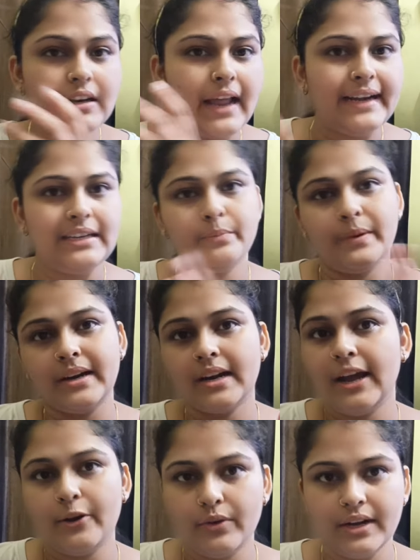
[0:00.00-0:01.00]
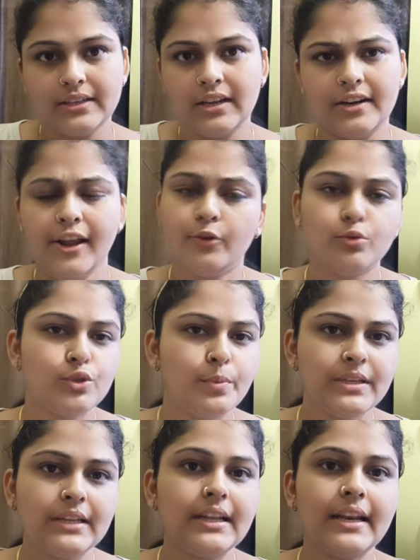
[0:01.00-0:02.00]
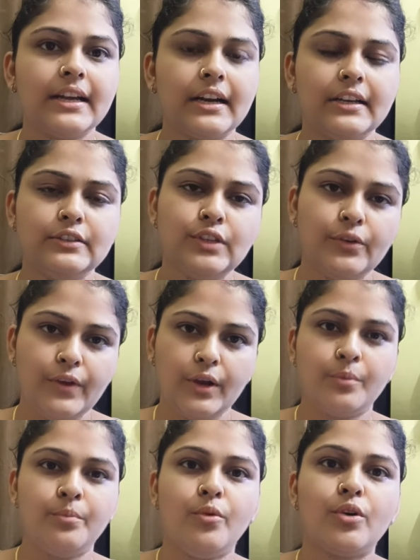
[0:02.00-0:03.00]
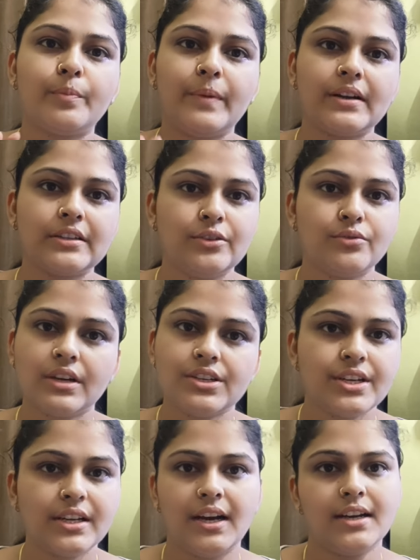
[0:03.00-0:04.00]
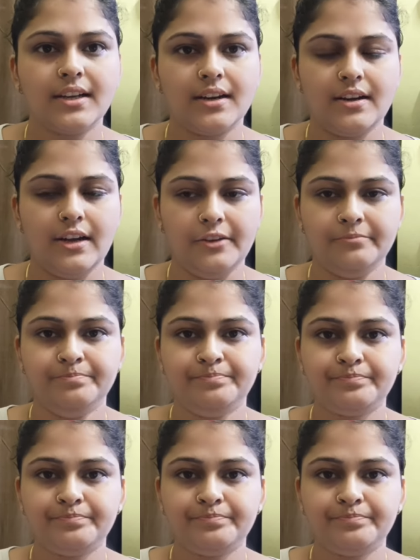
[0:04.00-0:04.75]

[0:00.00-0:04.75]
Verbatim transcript: लाइट पगड़ी डेकोरेट करना है कुछ भी ज़्यादा नहीं करना है सिर्फ एक मोर पंख से उनका श्रृंगार करना है